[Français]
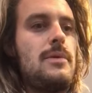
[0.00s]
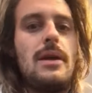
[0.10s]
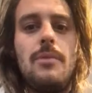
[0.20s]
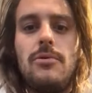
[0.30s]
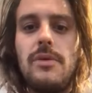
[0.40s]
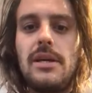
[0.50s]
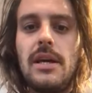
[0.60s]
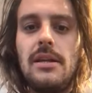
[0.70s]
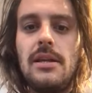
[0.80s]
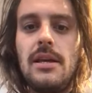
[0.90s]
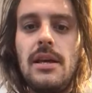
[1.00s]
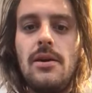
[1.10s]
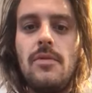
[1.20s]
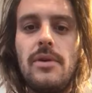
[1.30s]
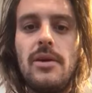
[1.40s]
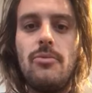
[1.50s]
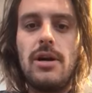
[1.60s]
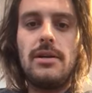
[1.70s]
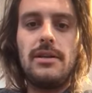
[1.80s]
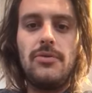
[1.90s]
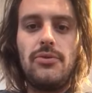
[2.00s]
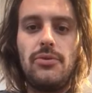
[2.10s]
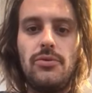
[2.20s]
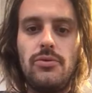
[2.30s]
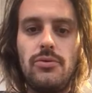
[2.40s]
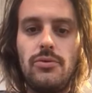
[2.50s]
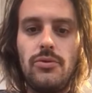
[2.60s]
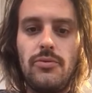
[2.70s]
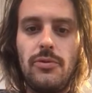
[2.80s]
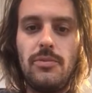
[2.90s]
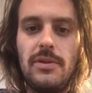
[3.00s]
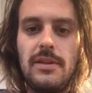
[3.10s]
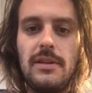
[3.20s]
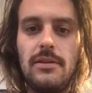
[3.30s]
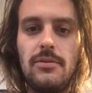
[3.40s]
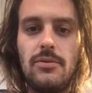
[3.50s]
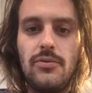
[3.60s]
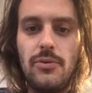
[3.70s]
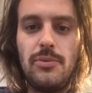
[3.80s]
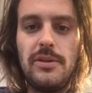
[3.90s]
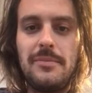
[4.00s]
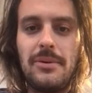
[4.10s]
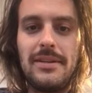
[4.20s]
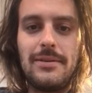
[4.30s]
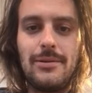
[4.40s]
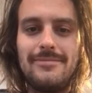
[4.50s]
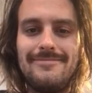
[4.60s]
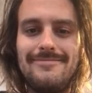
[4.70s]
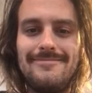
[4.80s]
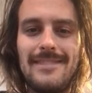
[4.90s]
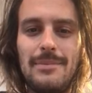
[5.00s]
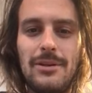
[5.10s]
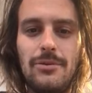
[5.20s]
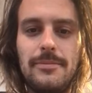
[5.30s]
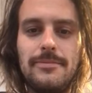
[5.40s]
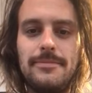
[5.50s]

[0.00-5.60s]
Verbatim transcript: un beau week-end et envoyez-moi des photos de, votre petite, de vos petites plantations. À bientôt